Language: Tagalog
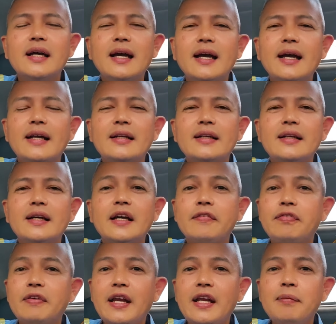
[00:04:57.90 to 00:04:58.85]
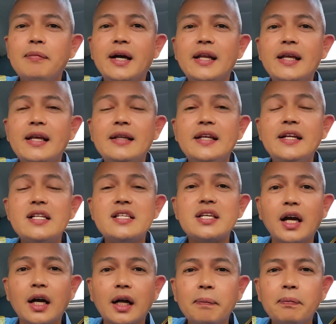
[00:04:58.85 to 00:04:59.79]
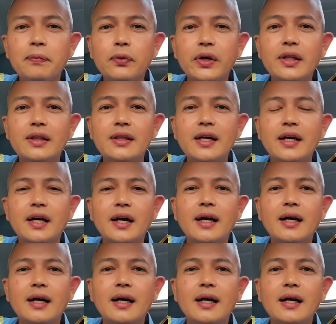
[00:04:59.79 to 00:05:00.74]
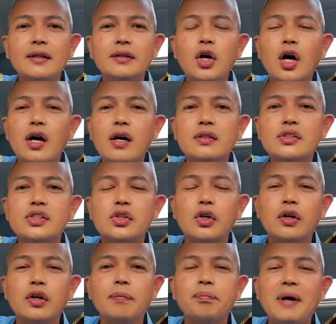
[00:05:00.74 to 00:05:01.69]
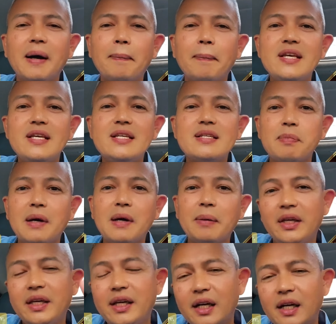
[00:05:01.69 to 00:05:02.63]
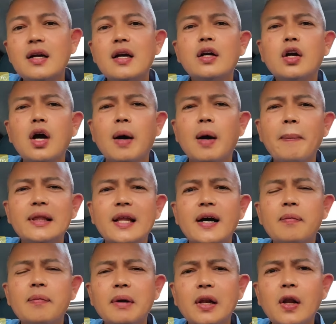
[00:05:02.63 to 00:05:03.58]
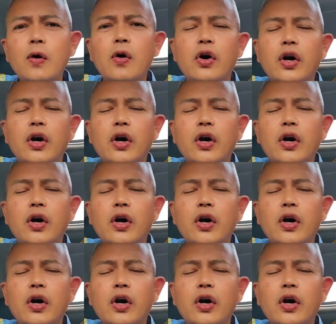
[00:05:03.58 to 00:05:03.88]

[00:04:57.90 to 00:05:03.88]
And uh, if anybody needs help with their uh, dogs or puppies, puppy care, comment lang below